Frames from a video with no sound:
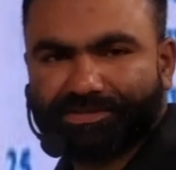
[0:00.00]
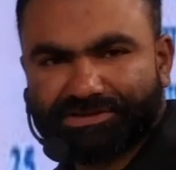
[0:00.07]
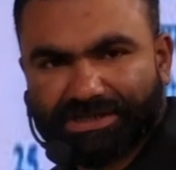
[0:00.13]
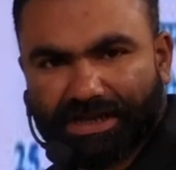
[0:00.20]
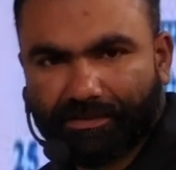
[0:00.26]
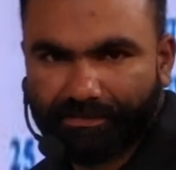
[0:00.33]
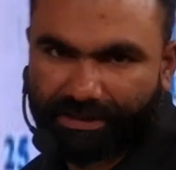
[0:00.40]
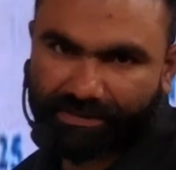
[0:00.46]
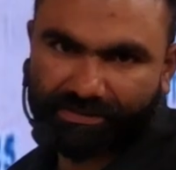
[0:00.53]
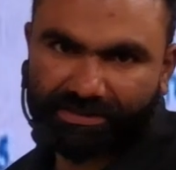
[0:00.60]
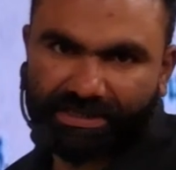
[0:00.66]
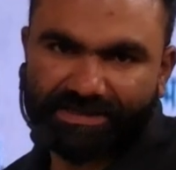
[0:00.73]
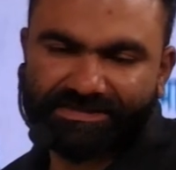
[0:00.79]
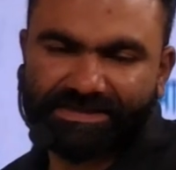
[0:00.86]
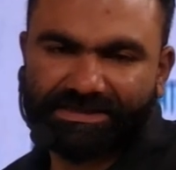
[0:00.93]
सामन
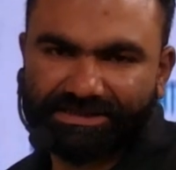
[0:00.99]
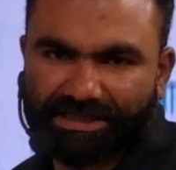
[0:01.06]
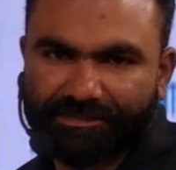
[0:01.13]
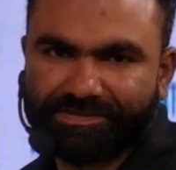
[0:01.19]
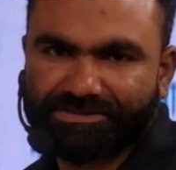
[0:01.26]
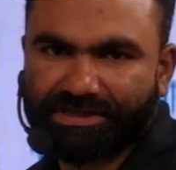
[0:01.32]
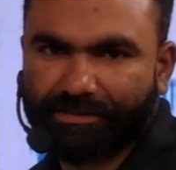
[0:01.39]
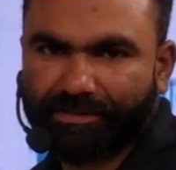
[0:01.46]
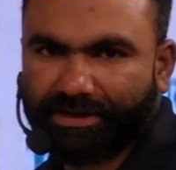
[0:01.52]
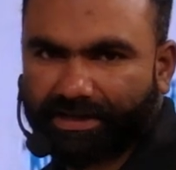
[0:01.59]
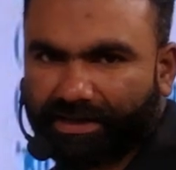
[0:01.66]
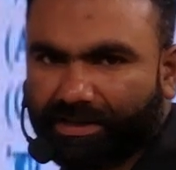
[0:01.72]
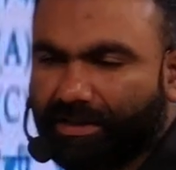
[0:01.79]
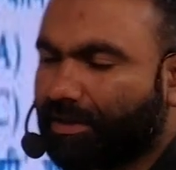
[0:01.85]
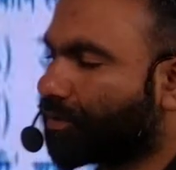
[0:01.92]
कैसा दीप सामन
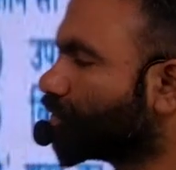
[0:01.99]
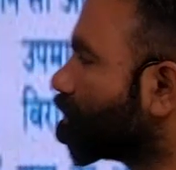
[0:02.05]
है तो